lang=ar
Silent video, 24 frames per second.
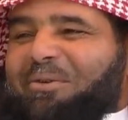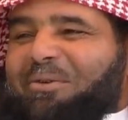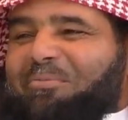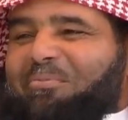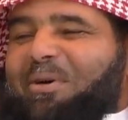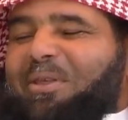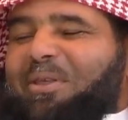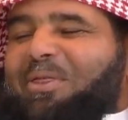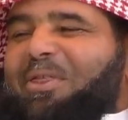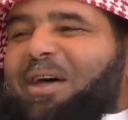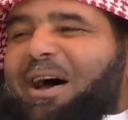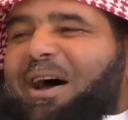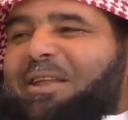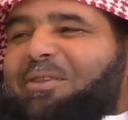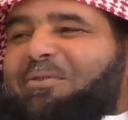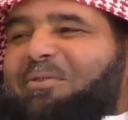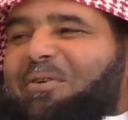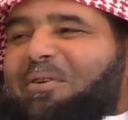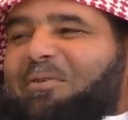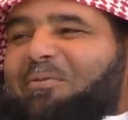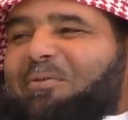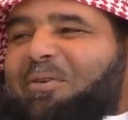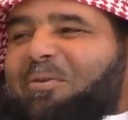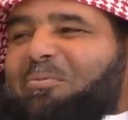بالذات
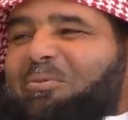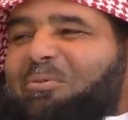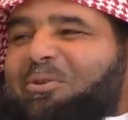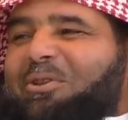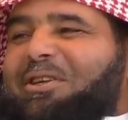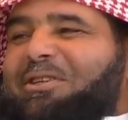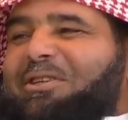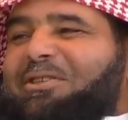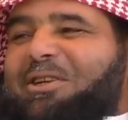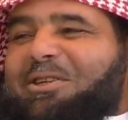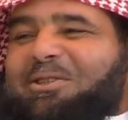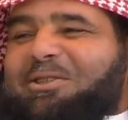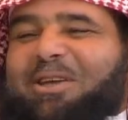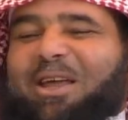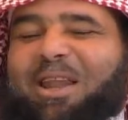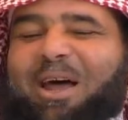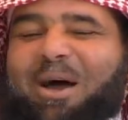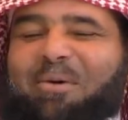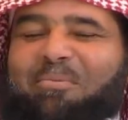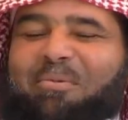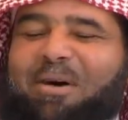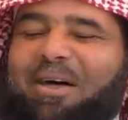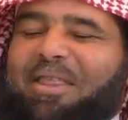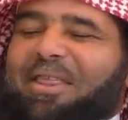في في منتزه
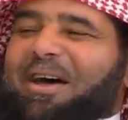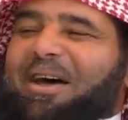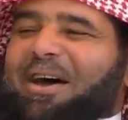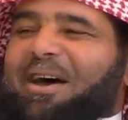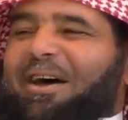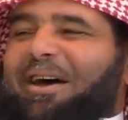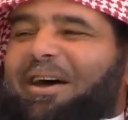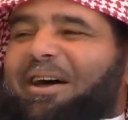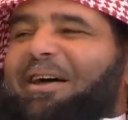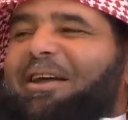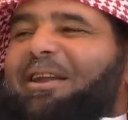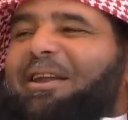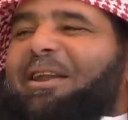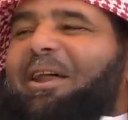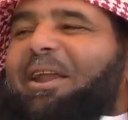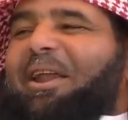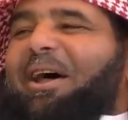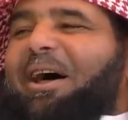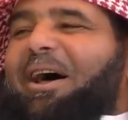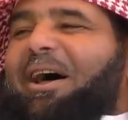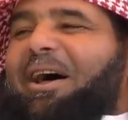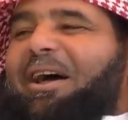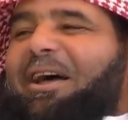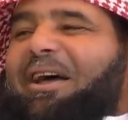السلام هذا
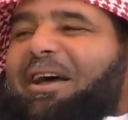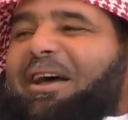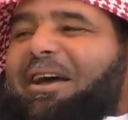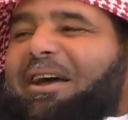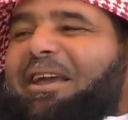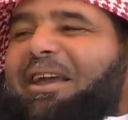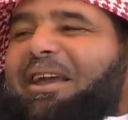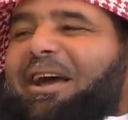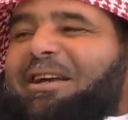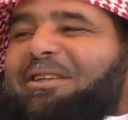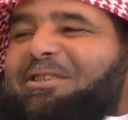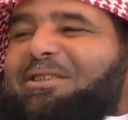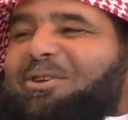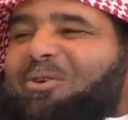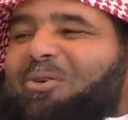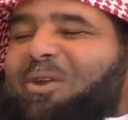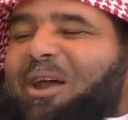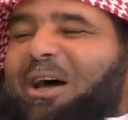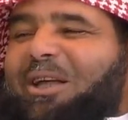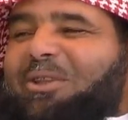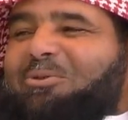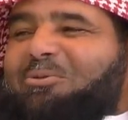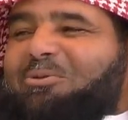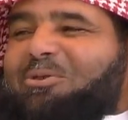لنا كان
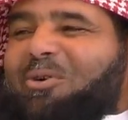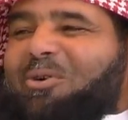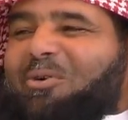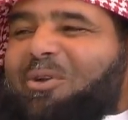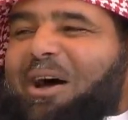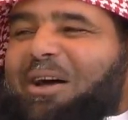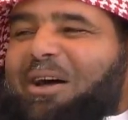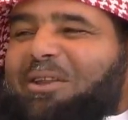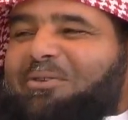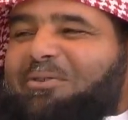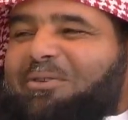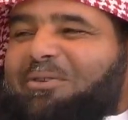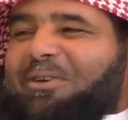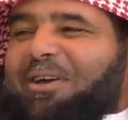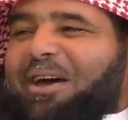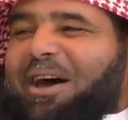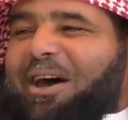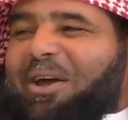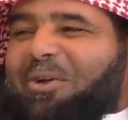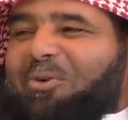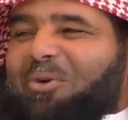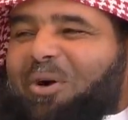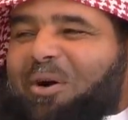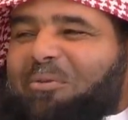صولات وجولات
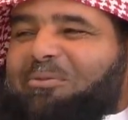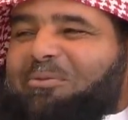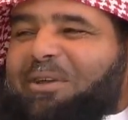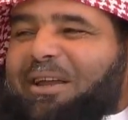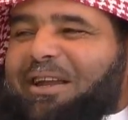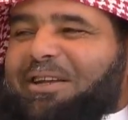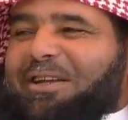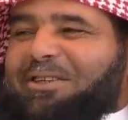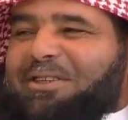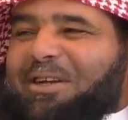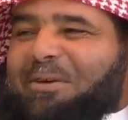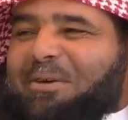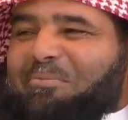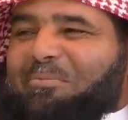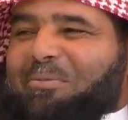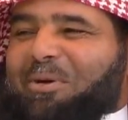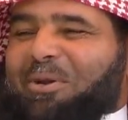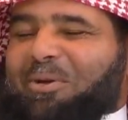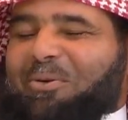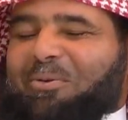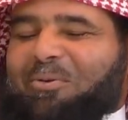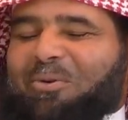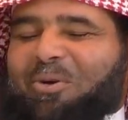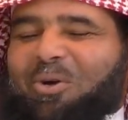انا وعبد الله
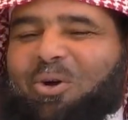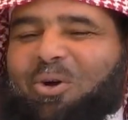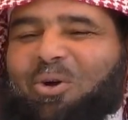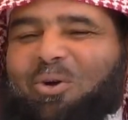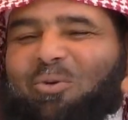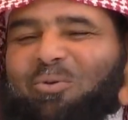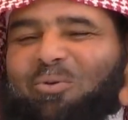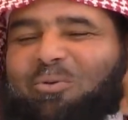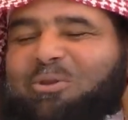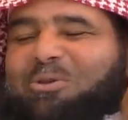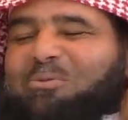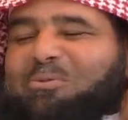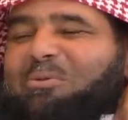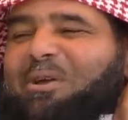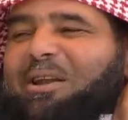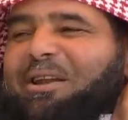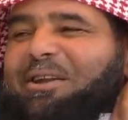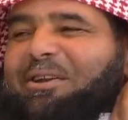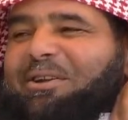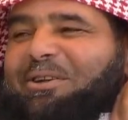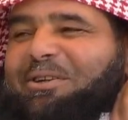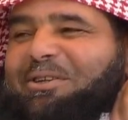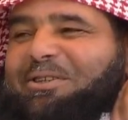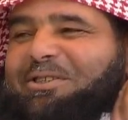الشمري وجميل
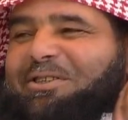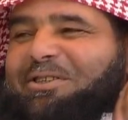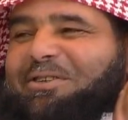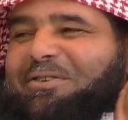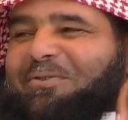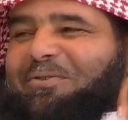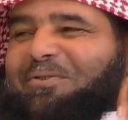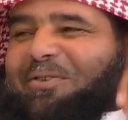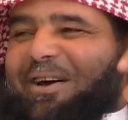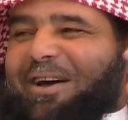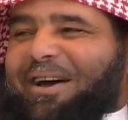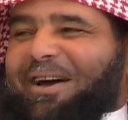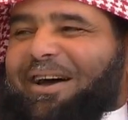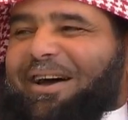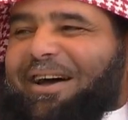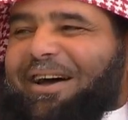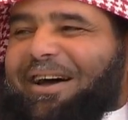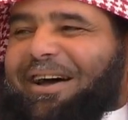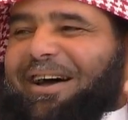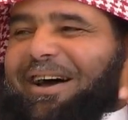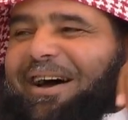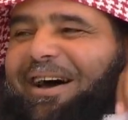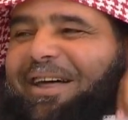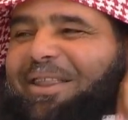العنزي
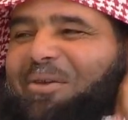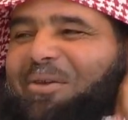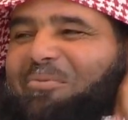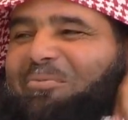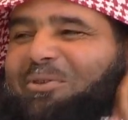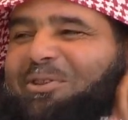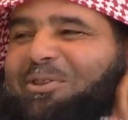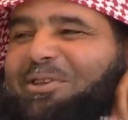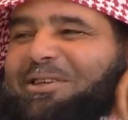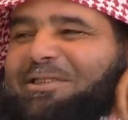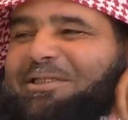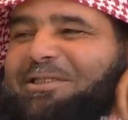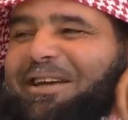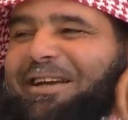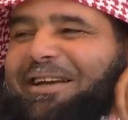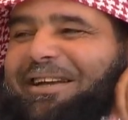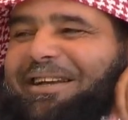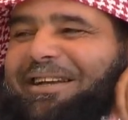فهذا المنتزه